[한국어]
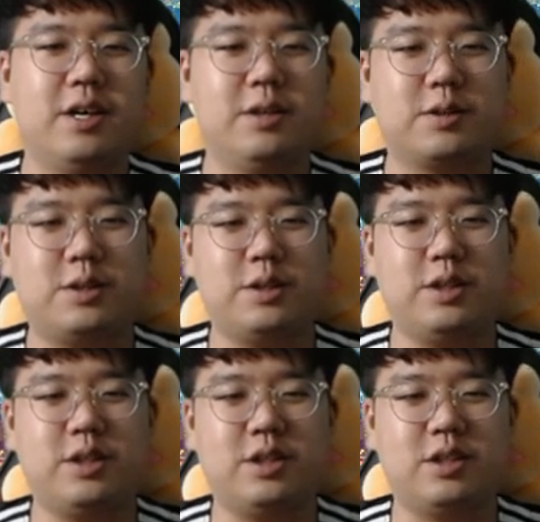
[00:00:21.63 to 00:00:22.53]

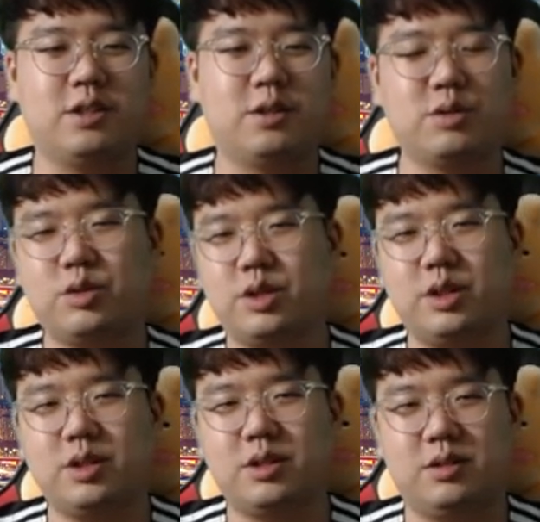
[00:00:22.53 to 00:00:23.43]
역시
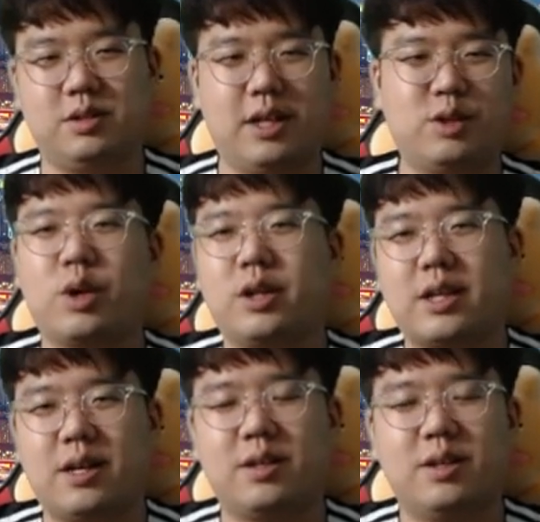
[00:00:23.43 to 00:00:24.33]
선수들이 어, 약속의
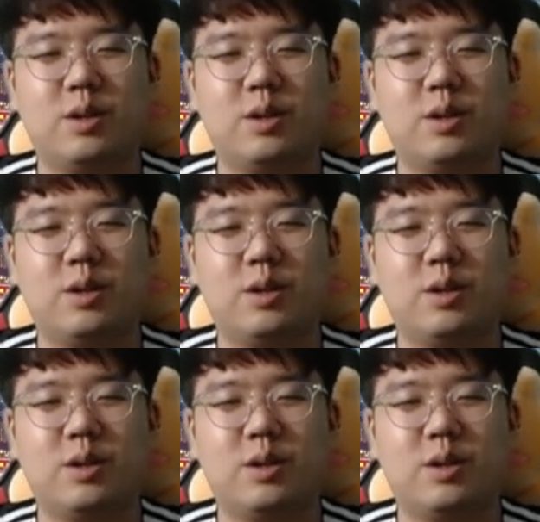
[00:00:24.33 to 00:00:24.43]
땅,